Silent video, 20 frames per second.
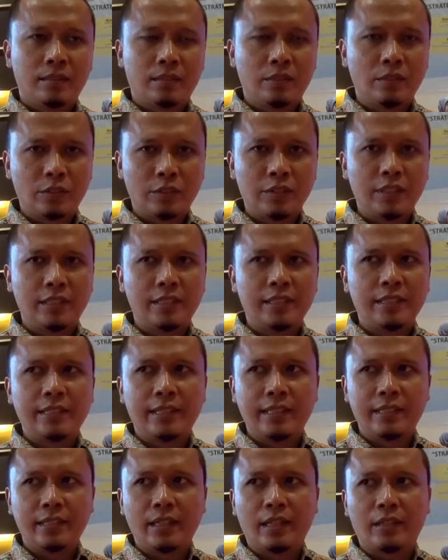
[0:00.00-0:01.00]
Tentunya ada
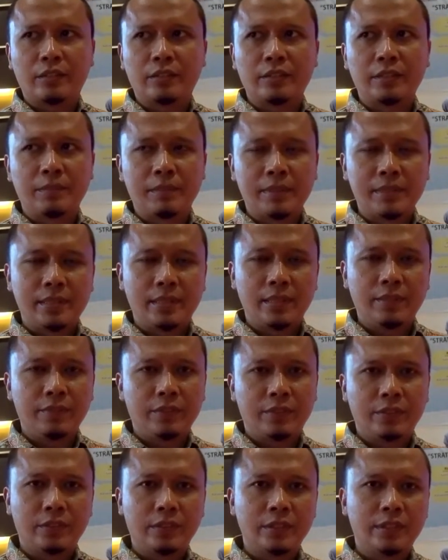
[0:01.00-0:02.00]
tiga indikator yang menjadi
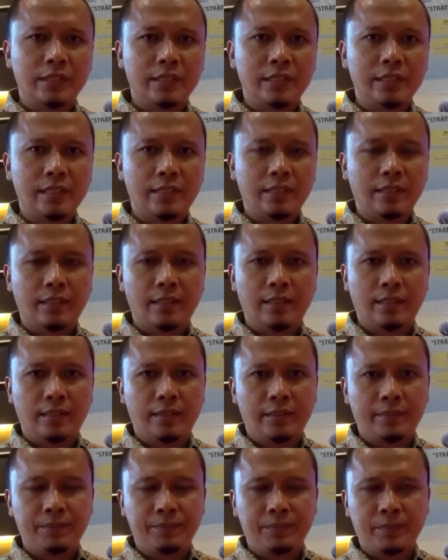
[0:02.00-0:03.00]
fokus di sini
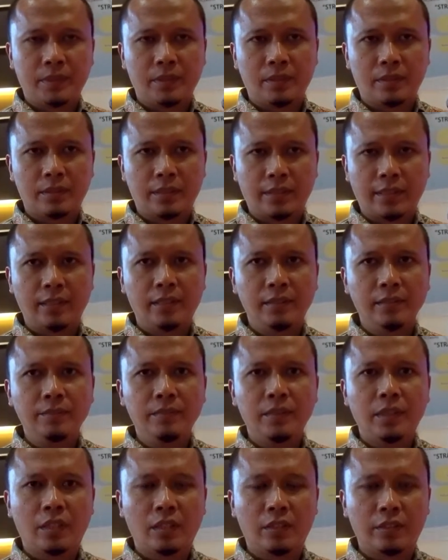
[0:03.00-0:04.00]
adalah skill,
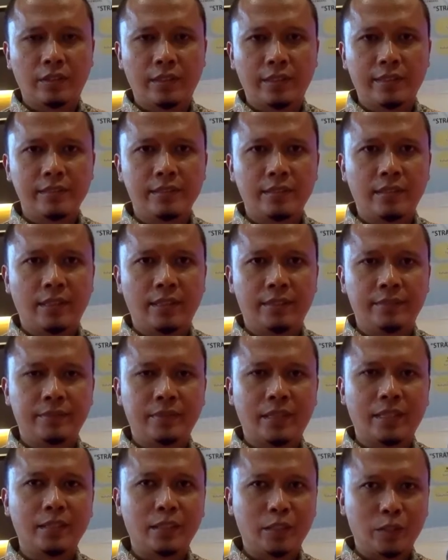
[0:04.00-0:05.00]
knowledge, dan
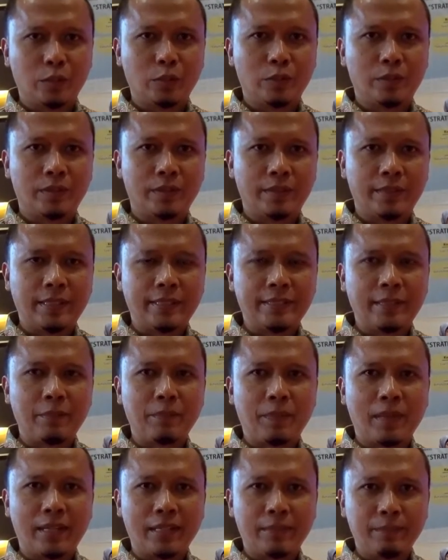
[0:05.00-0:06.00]
attitude. Dan yang
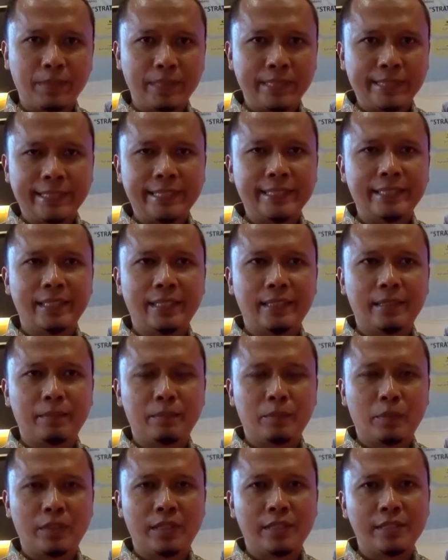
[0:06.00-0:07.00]
paling penting dalam
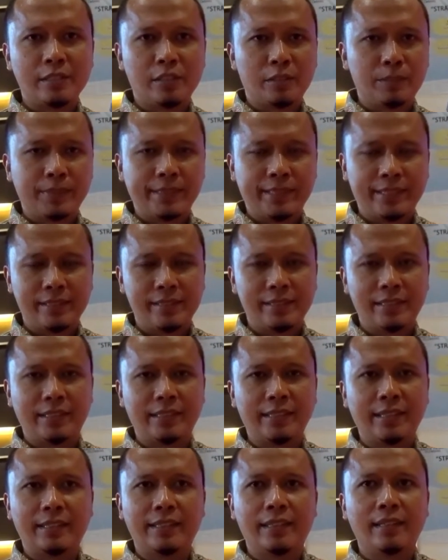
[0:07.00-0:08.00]
fondasi kompetensi
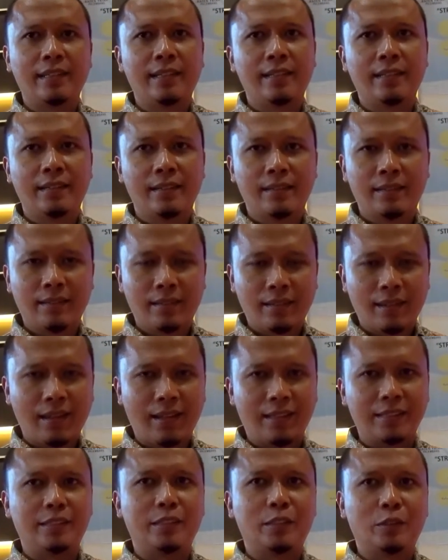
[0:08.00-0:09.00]
ini adalah
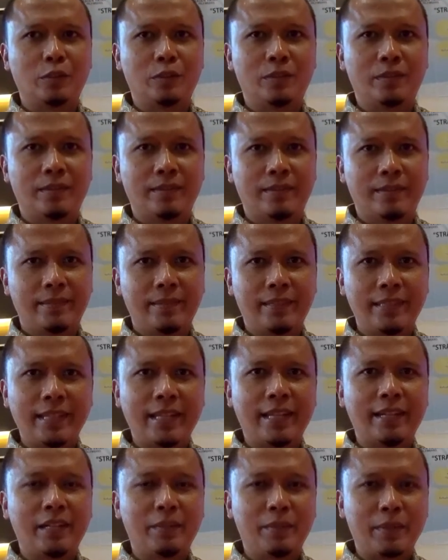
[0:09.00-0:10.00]
attitude.
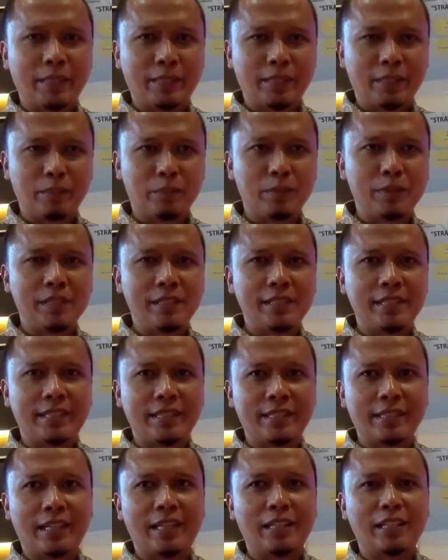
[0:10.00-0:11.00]
Di agama kita pun
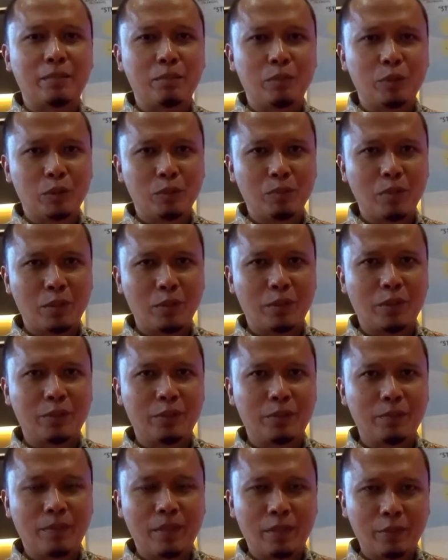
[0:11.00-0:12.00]
diajarkan adab dulu baru
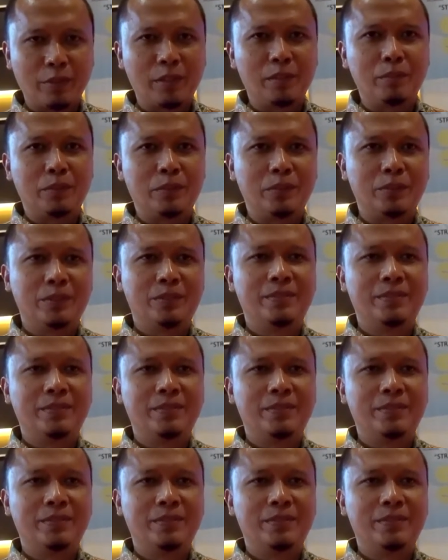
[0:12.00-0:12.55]
baru ilmu